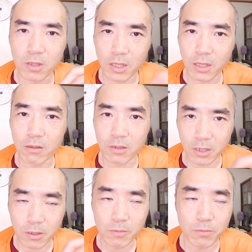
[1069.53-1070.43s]
になってる
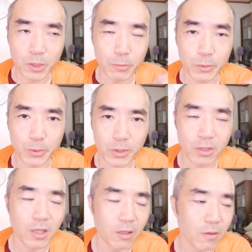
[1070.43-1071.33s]
じゃんブチブチブチっ
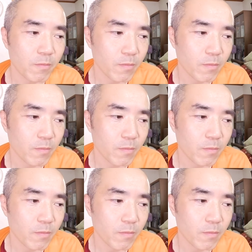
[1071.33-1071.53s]
てね